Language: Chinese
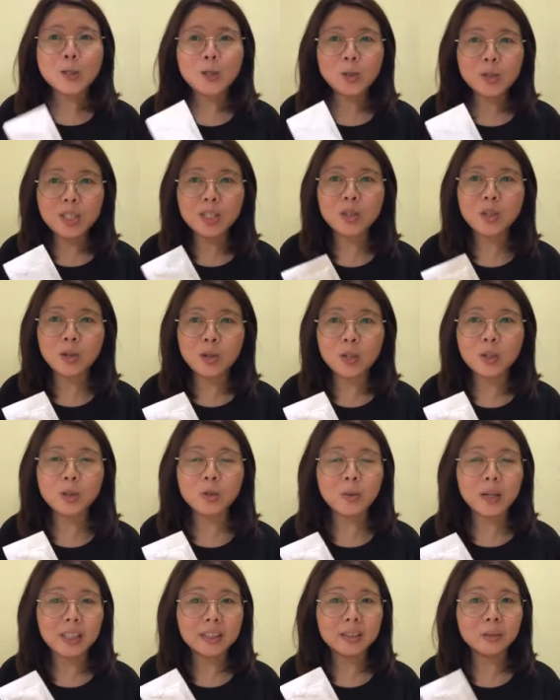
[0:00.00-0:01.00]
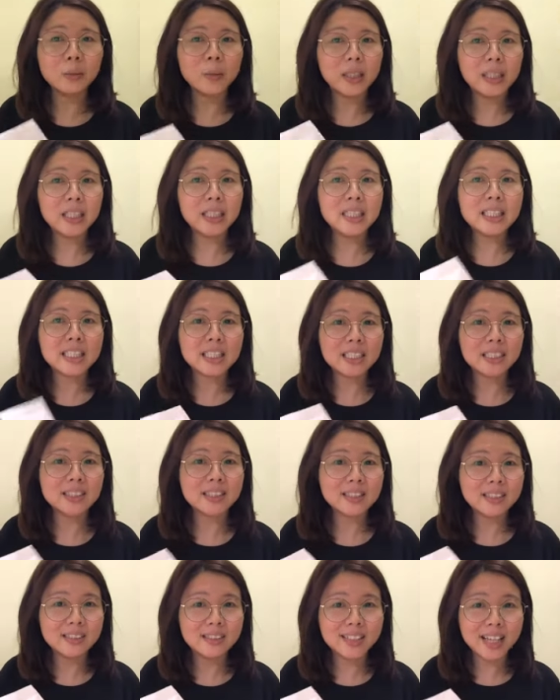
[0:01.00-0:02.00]
促进血液循环的，维持
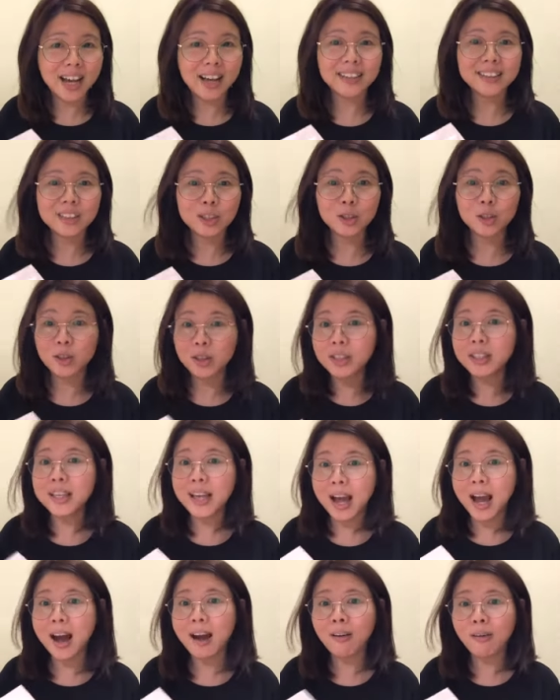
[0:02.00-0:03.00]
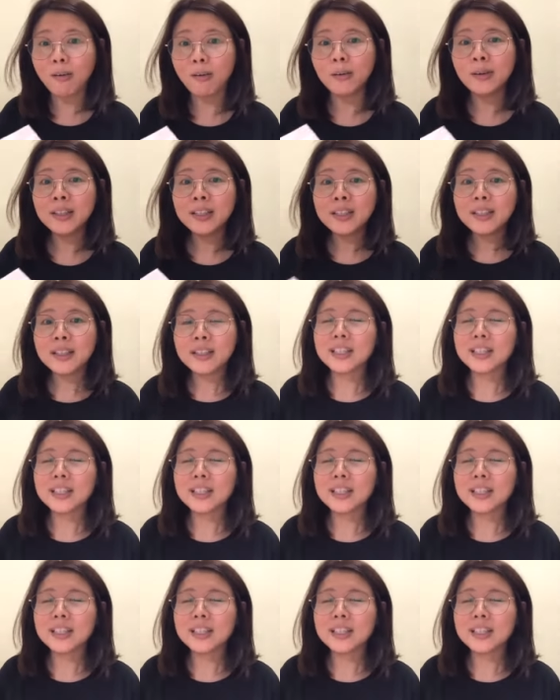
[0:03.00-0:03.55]
正常的血压哦。